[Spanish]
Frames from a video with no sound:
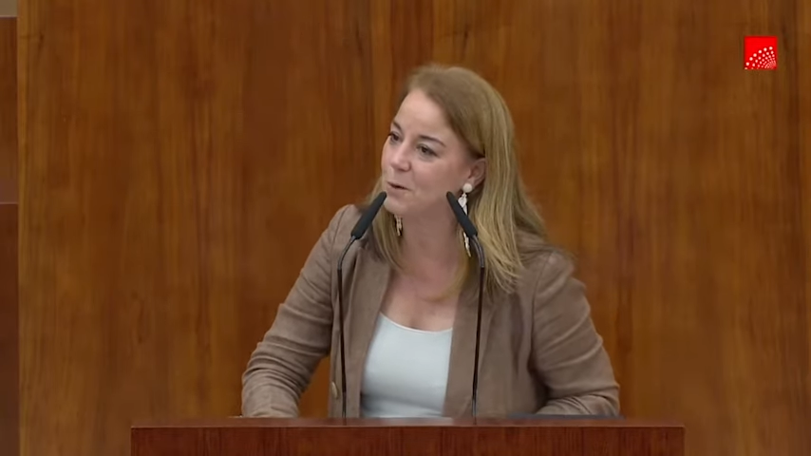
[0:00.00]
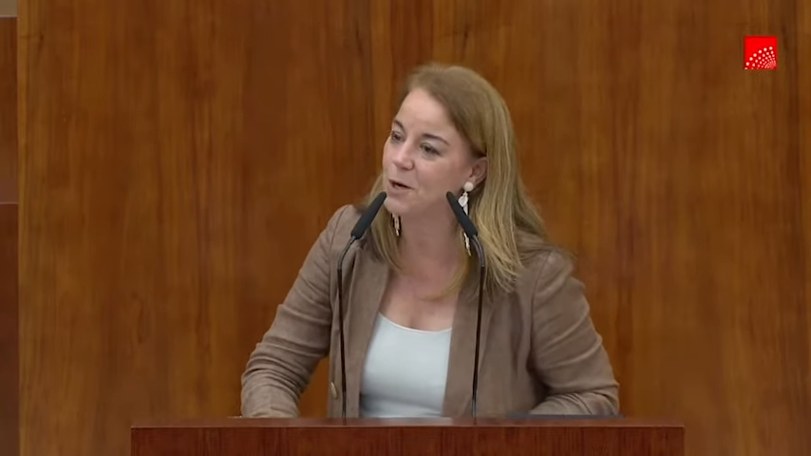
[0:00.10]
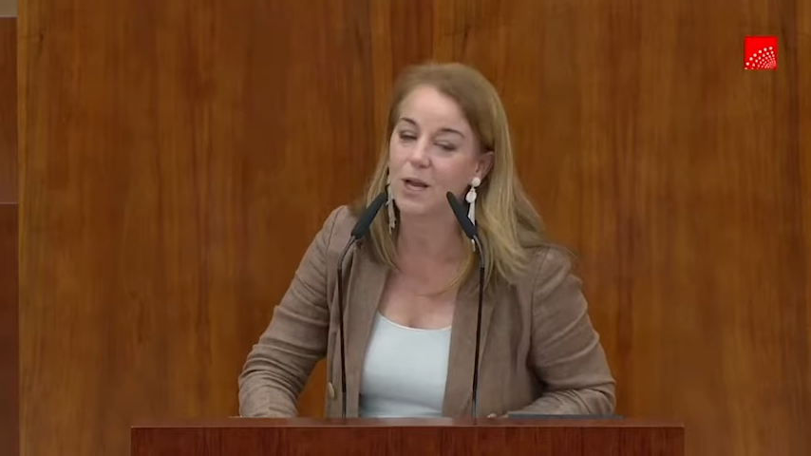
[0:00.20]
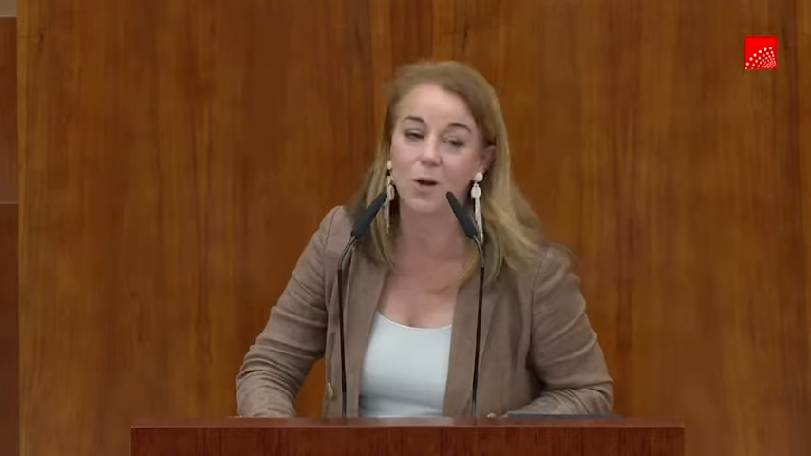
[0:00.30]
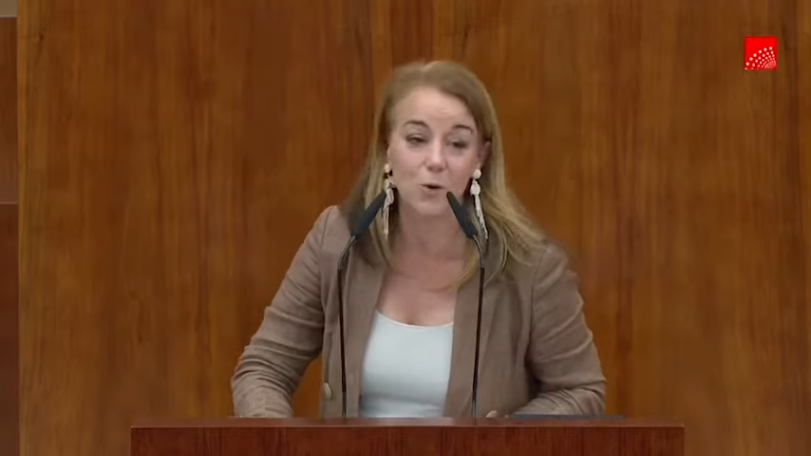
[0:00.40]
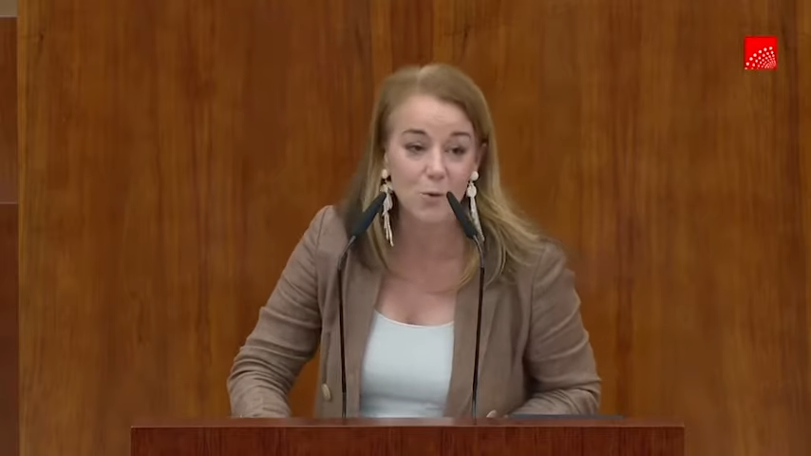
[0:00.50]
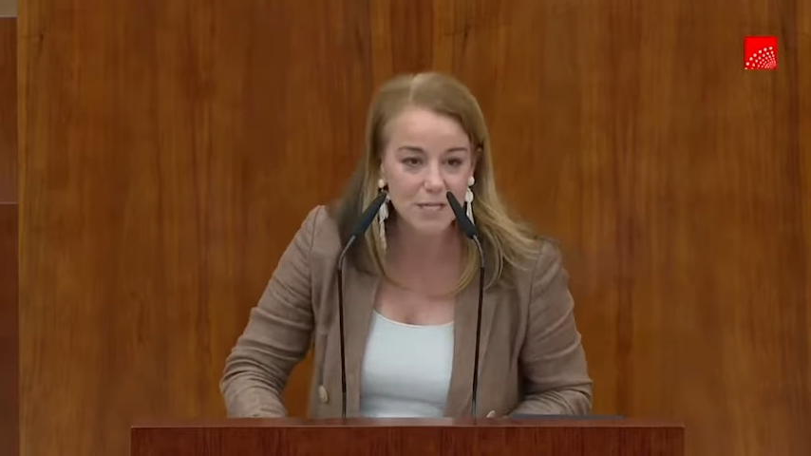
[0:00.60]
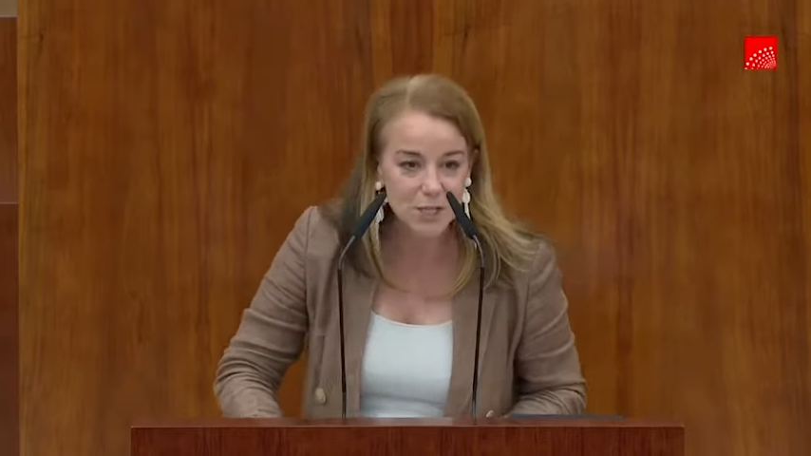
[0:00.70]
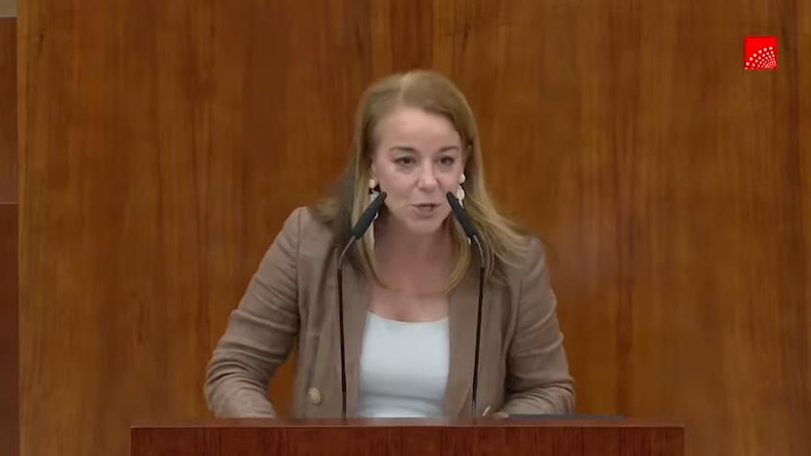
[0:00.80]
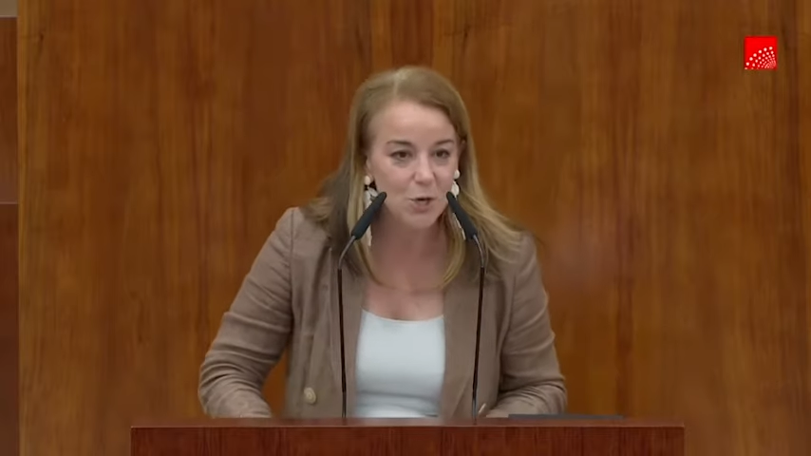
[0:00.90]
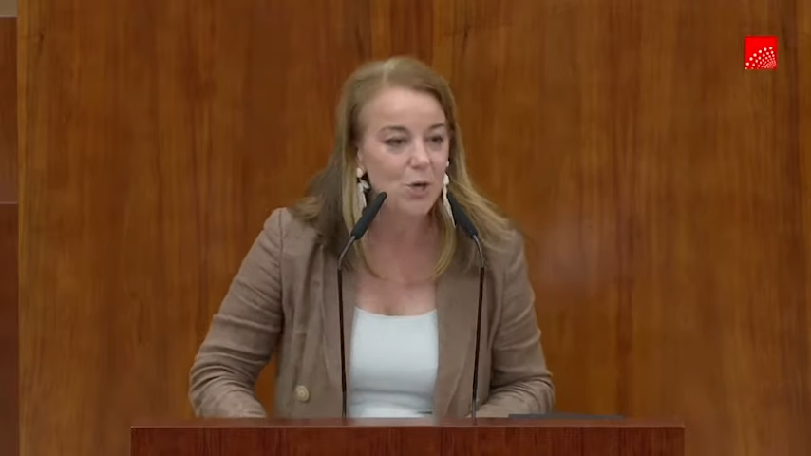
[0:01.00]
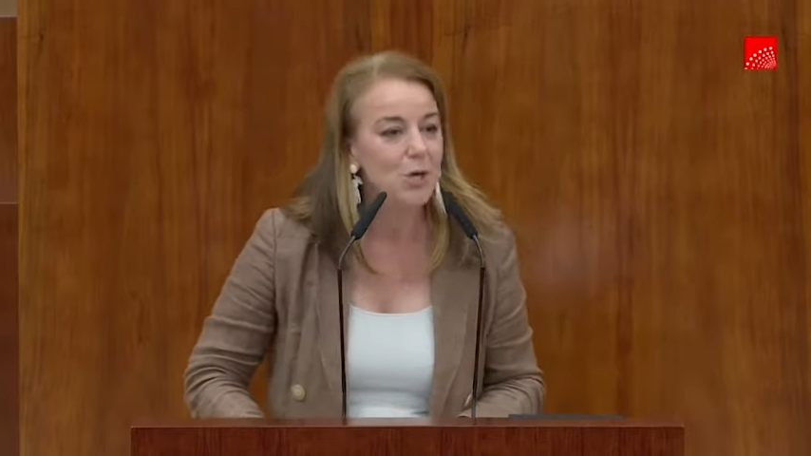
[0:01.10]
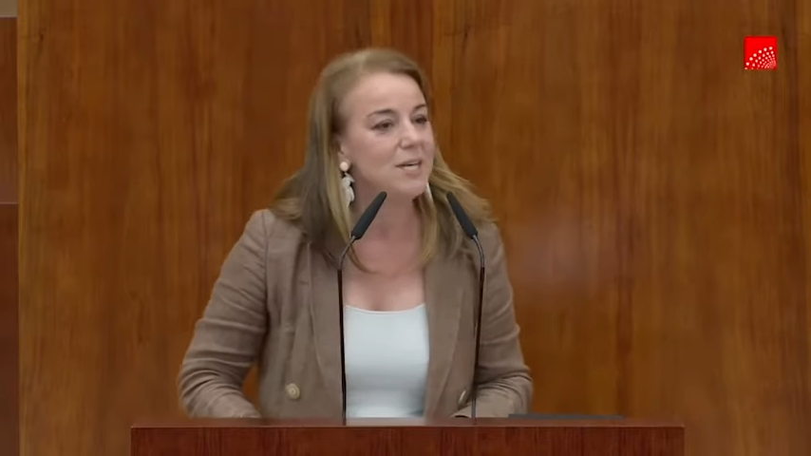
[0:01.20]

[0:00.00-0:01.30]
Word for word: porque lo nuestro